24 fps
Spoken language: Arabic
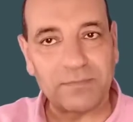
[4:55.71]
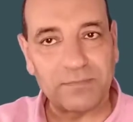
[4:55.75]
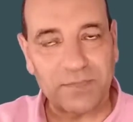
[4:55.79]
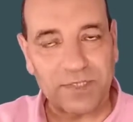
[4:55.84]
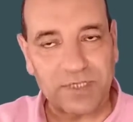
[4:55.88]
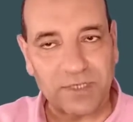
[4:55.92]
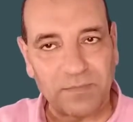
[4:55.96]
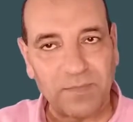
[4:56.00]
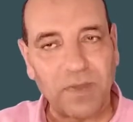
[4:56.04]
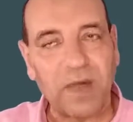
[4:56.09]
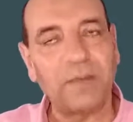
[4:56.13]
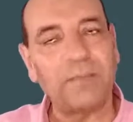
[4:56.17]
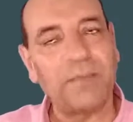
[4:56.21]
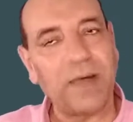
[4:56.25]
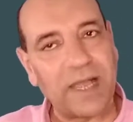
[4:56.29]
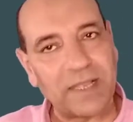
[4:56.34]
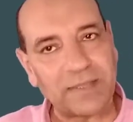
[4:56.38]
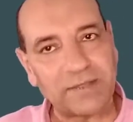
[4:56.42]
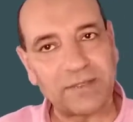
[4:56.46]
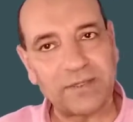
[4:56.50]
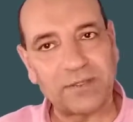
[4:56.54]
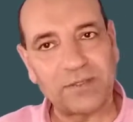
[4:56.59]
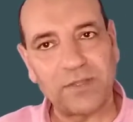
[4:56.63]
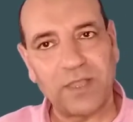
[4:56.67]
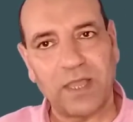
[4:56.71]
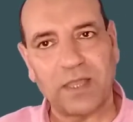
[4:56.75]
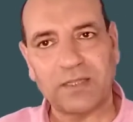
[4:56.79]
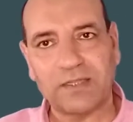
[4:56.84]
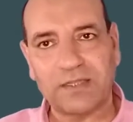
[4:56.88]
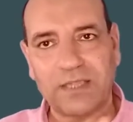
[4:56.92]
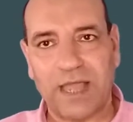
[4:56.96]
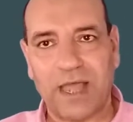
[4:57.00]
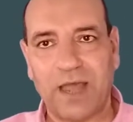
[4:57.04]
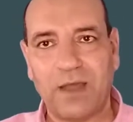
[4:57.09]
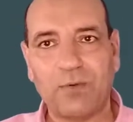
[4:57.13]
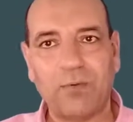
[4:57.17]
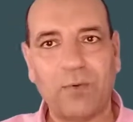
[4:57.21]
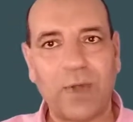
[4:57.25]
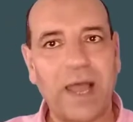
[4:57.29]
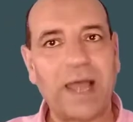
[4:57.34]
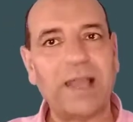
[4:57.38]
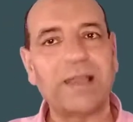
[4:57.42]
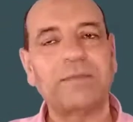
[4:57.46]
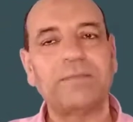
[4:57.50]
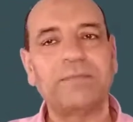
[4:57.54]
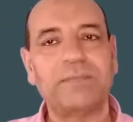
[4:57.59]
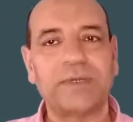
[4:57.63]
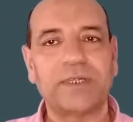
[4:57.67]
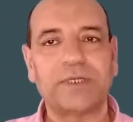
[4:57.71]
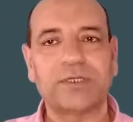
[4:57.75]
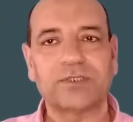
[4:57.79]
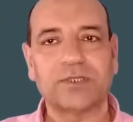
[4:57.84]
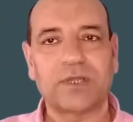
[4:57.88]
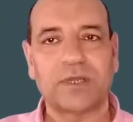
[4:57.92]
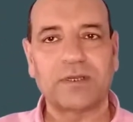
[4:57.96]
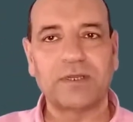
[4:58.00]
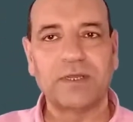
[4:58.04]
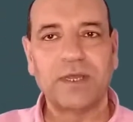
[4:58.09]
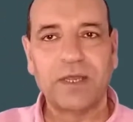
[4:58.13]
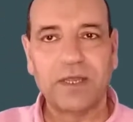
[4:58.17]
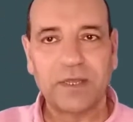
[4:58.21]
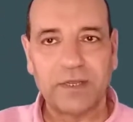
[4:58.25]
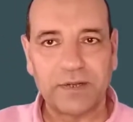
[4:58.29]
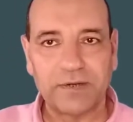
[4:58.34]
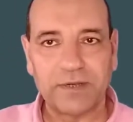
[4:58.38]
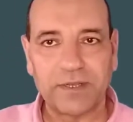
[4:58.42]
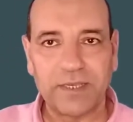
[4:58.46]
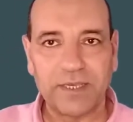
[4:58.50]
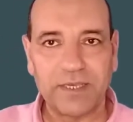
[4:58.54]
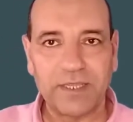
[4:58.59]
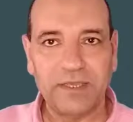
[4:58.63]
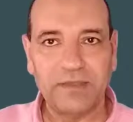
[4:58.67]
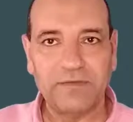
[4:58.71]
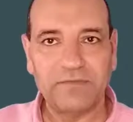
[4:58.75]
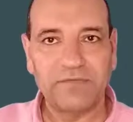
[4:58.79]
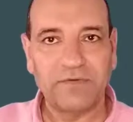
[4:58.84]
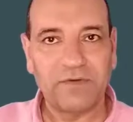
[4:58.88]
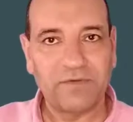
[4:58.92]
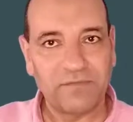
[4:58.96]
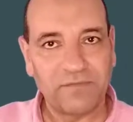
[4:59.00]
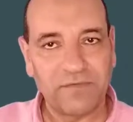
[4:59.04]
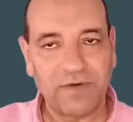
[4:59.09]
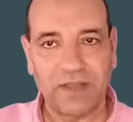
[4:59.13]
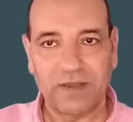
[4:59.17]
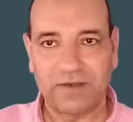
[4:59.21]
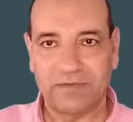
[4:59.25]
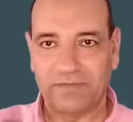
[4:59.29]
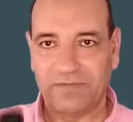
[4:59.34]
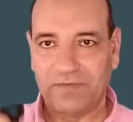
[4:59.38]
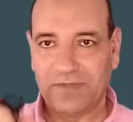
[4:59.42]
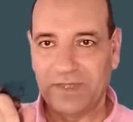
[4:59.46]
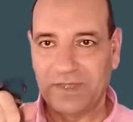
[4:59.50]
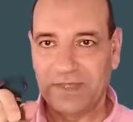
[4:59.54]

صمام حد الضغط او البريشر ريليف فالف